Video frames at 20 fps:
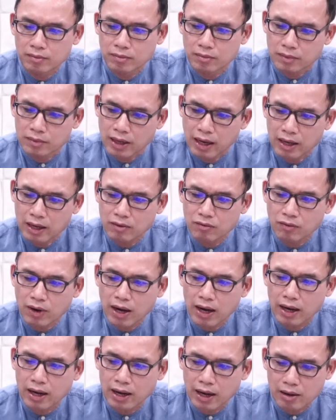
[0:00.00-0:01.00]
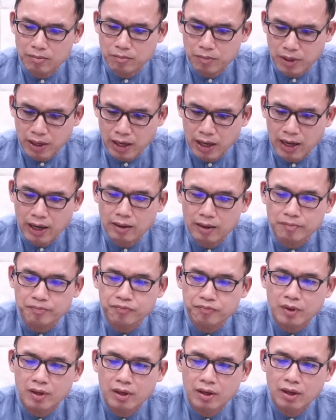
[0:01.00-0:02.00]
ท่านว่าอับราฮัม
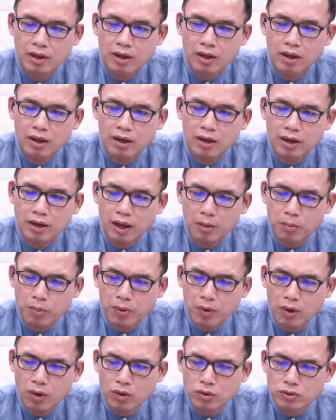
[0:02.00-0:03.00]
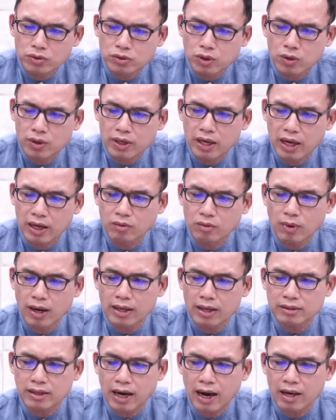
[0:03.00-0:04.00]
และพระองค์ทรงเห็นว่า
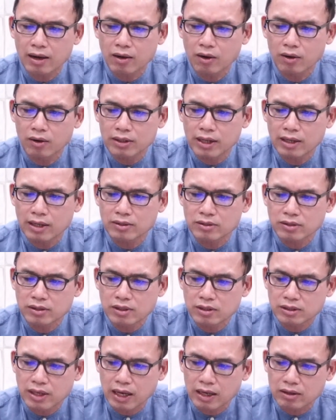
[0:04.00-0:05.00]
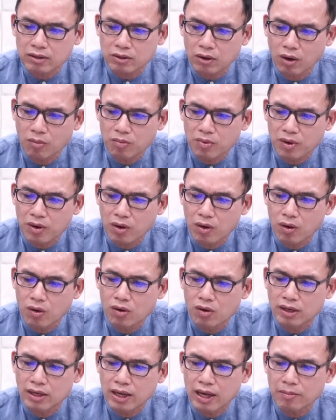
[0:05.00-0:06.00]
ใจของท่านซื่อสัตย์ต่อพระองค์
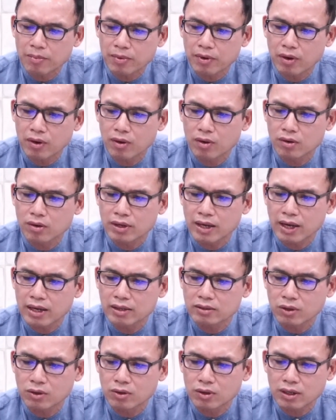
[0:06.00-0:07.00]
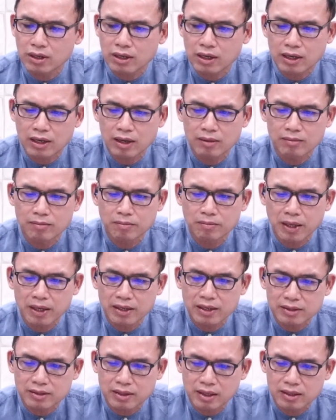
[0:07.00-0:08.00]
และพระองค์ได้ทรงกระทำพันธ
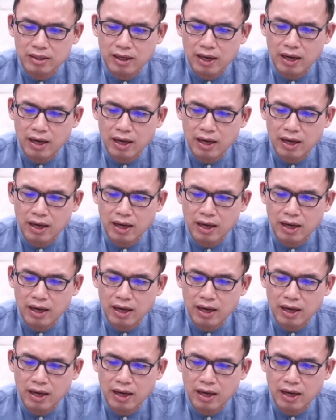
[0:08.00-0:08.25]
สัญญา